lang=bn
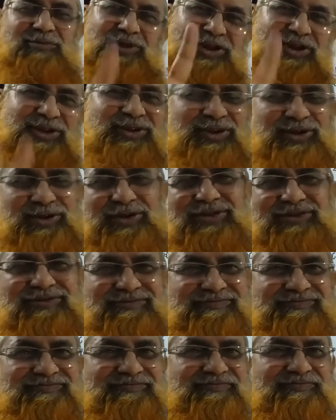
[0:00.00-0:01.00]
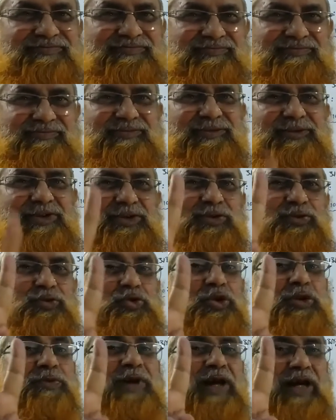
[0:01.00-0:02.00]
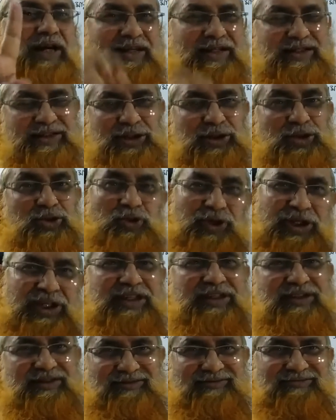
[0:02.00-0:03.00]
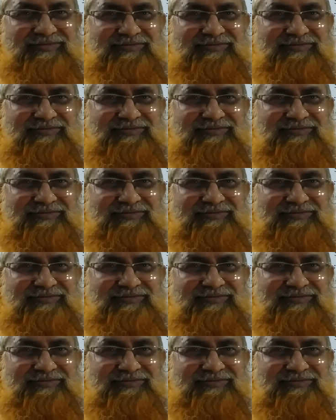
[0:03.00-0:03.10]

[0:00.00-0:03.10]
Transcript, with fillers: মনে করো দুই ভাই আছে টুইন